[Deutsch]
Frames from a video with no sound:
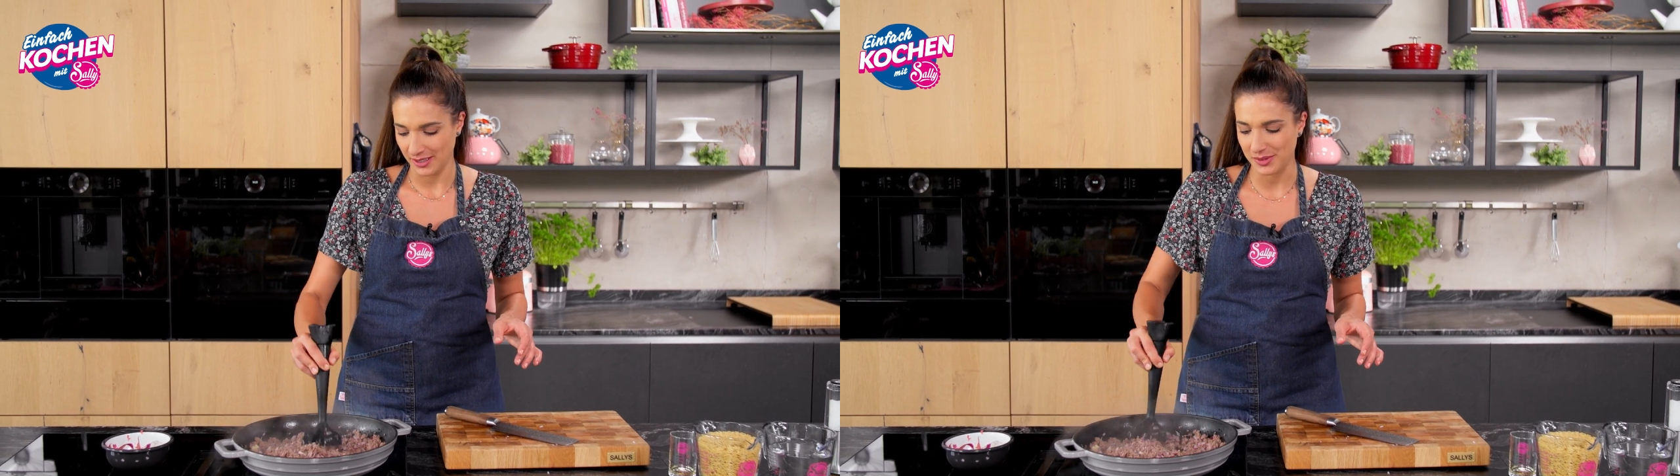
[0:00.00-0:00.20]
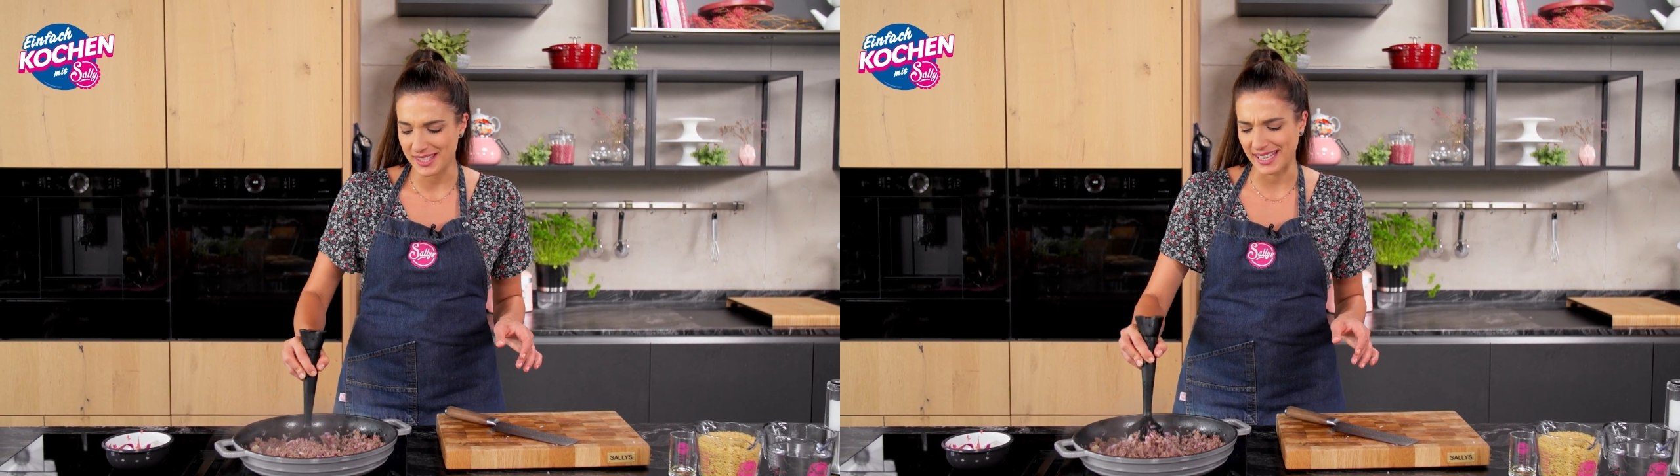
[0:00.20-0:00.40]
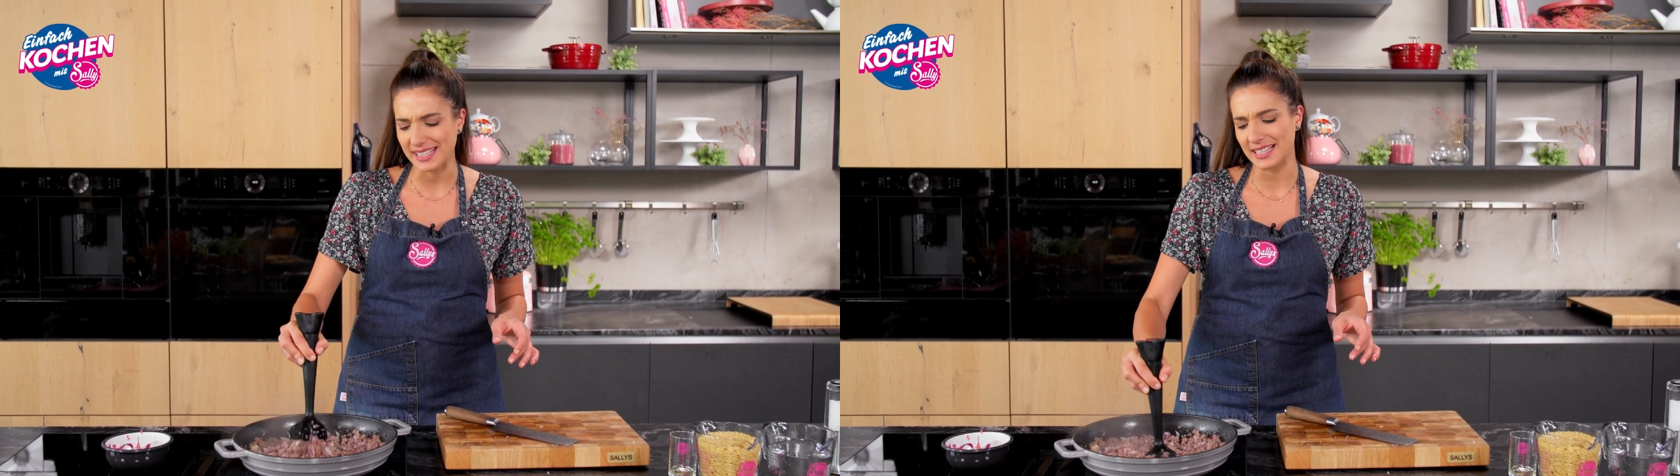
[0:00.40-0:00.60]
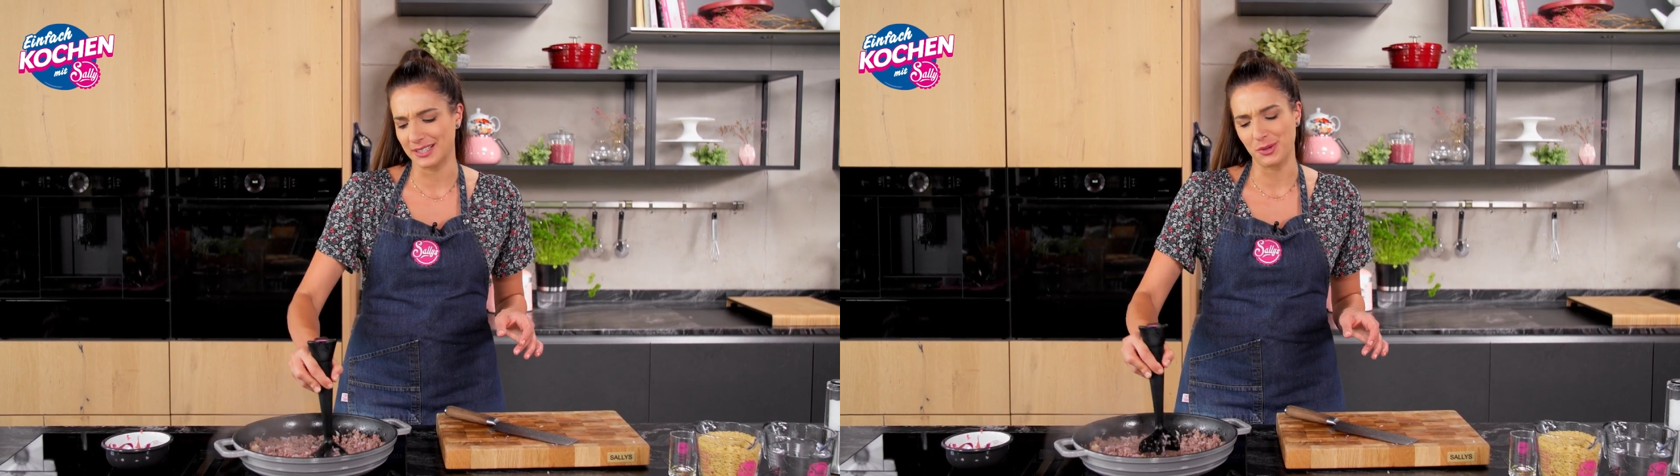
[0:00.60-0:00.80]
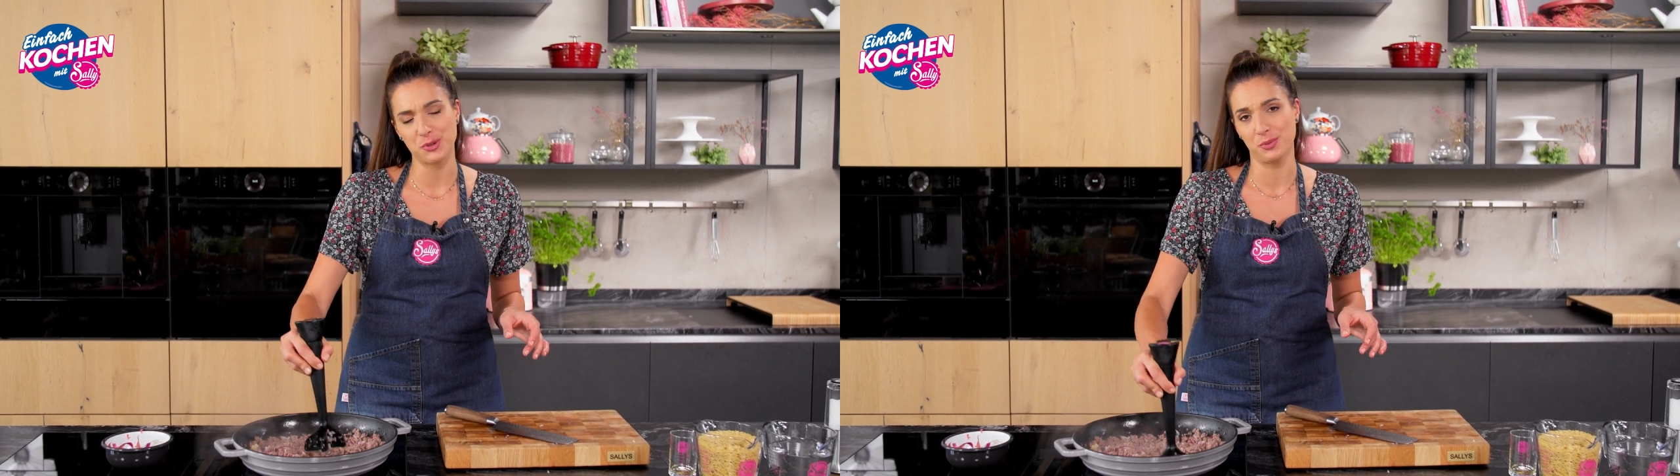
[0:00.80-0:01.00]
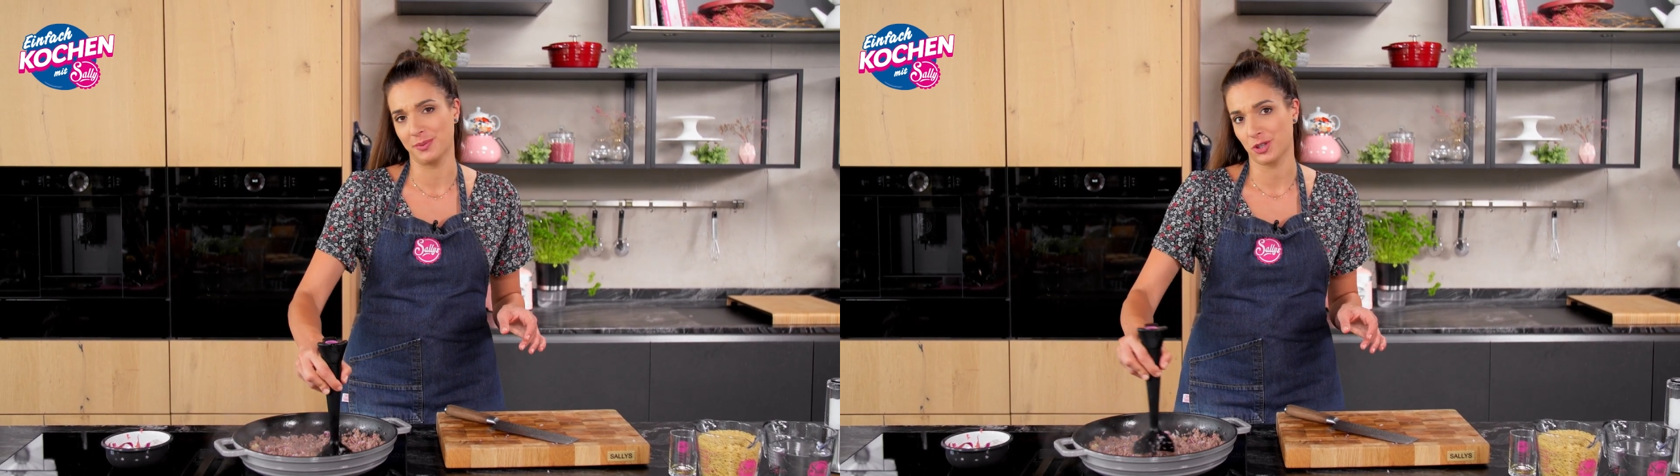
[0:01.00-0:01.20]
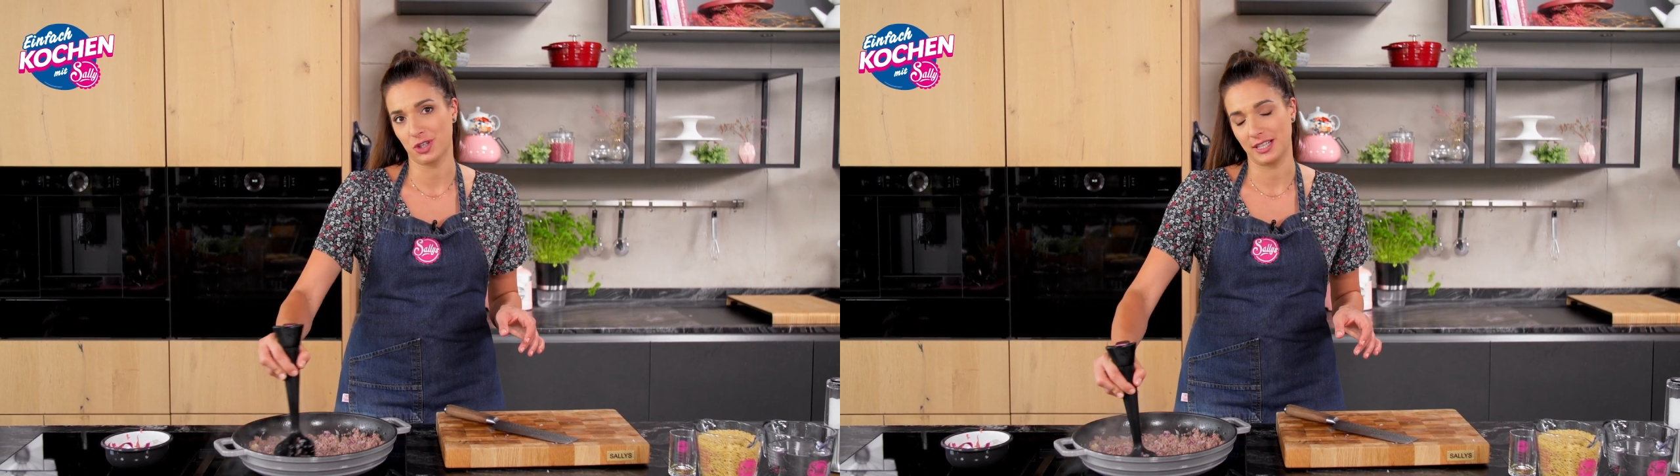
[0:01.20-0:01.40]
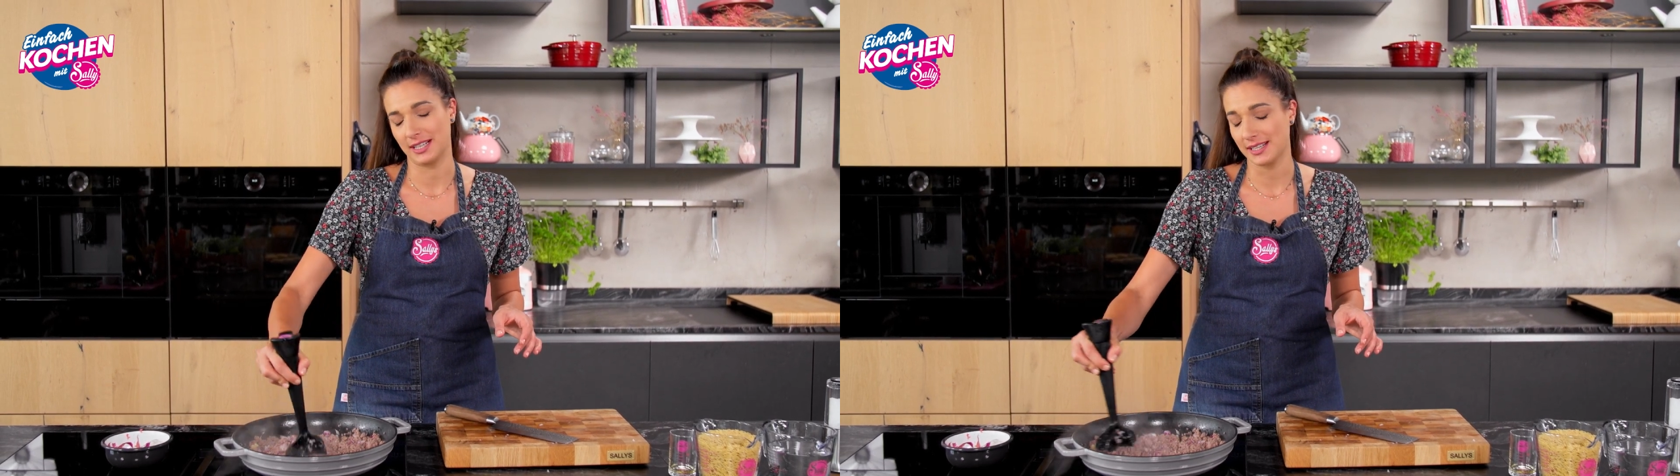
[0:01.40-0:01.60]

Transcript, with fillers: Und es geht halt auch super schnell.